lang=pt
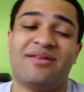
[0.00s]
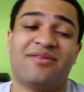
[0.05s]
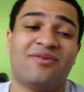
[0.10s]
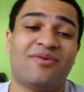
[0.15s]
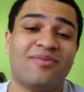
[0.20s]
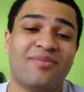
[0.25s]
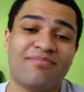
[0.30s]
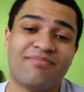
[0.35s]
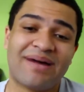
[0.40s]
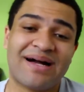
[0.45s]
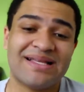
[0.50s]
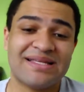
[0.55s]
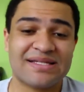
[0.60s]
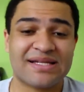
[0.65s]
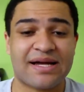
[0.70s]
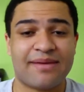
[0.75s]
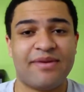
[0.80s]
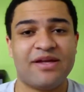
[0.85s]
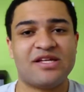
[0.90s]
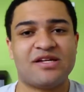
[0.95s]
Então,
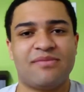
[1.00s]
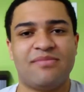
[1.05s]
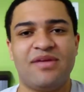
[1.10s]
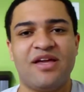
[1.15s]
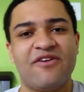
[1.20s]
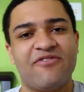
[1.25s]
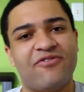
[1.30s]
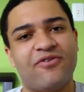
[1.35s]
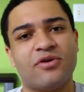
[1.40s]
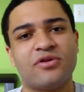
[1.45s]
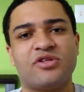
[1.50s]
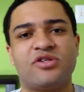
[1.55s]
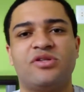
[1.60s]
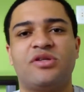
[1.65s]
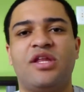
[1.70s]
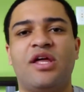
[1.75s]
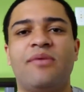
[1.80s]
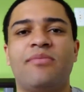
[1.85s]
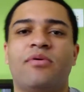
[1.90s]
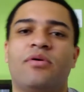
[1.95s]
basicamente, a minha falta de
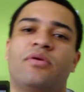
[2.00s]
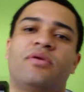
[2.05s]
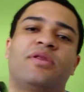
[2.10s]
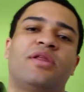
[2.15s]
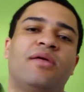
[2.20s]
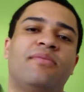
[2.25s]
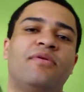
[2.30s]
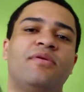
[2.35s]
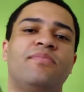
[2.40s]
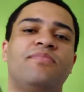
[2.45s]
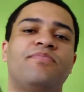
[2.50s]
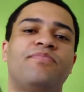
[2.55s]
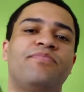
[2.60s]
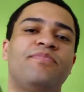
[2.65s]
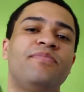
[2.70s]
tempo é o que tem me